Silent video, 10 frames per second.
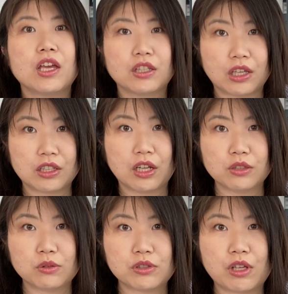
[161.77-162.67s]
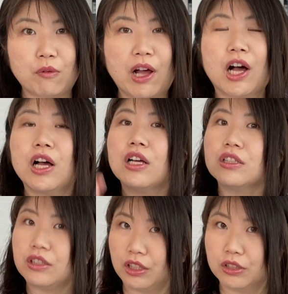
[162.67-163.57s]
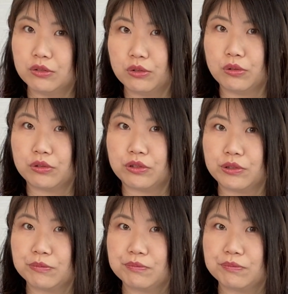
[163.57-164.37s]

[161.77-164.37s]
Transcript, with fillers: 劇団としては TikTok、